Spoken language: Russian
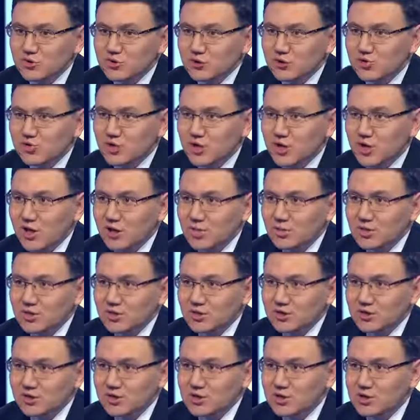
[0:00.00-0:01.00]
включая
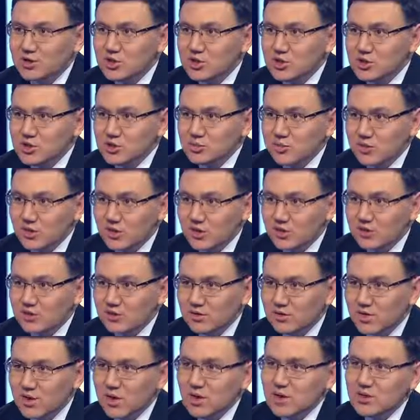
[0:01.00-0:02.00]
Алматы, Шымкент,
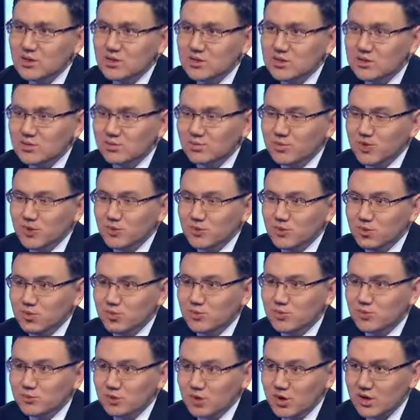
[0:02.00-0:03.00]

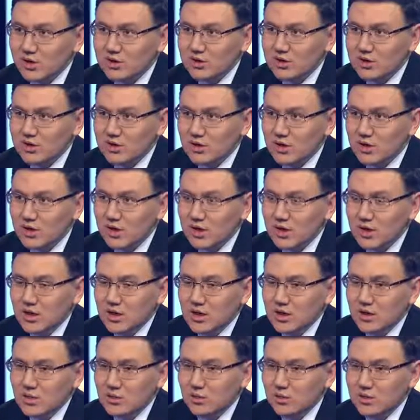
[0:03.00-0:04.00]
Степногорск, Уральск.
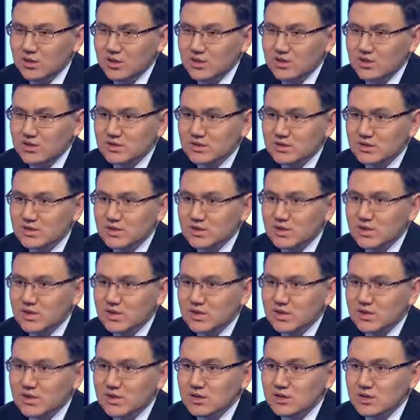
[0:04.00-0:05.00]
У нас
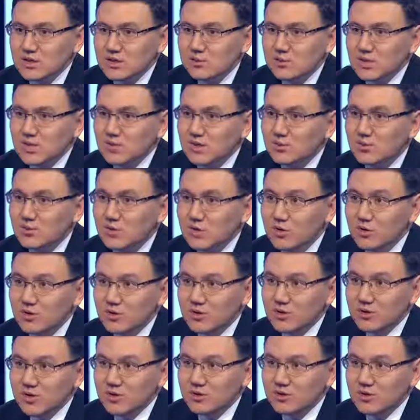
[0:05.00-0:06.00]
три а,
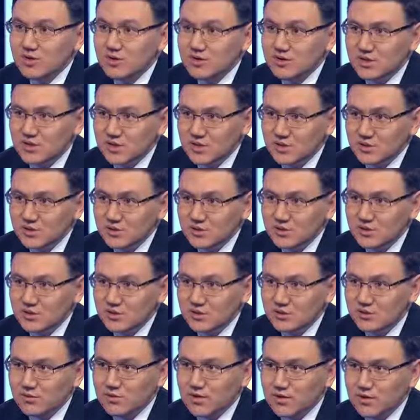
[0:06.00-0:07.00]
замакима областей
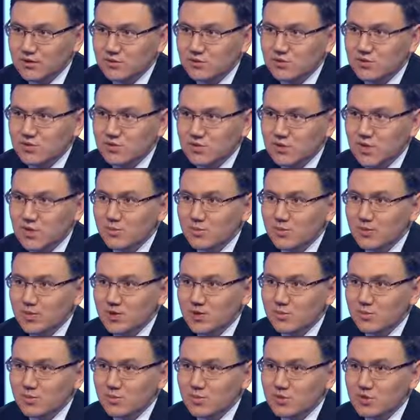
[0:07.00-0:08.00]
являются выпускниками
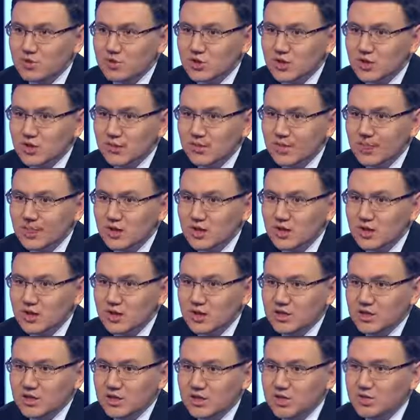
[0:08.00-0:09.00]
программы «Булашак».
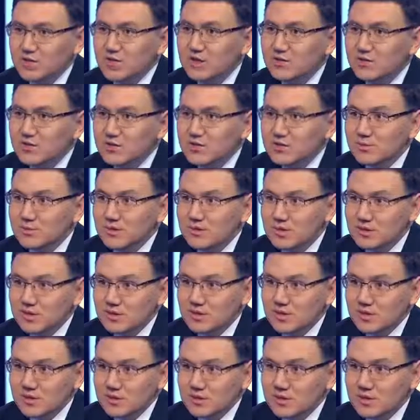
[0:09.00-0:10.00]
Четыре
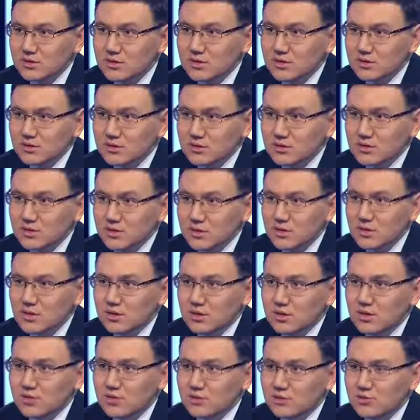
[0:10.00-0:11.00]
вице-министра,
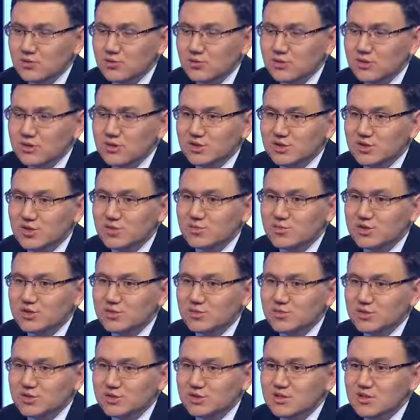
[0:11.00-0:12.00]
в том числе три
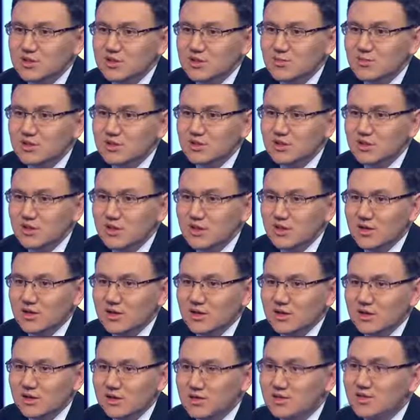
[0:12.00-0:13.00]
вице-министра именно
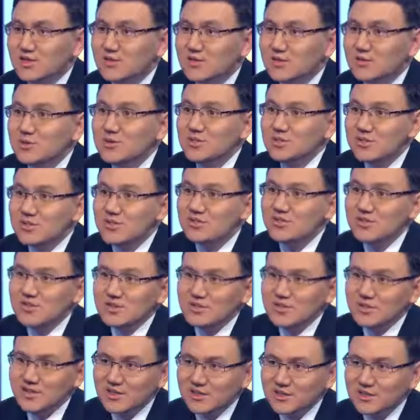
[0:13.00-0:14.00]
Министерства
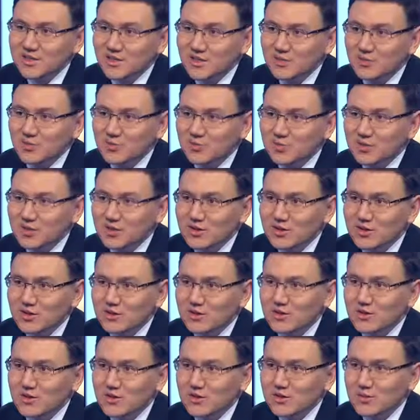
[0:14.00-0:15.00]
национальной экономики. Без
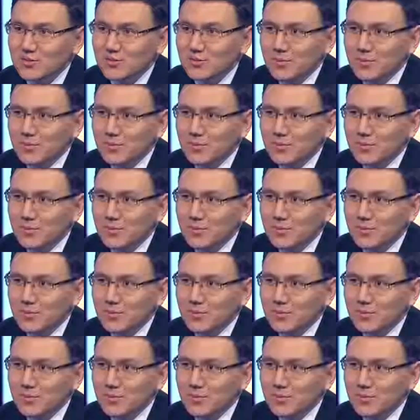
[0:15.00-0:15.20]
«Булашака»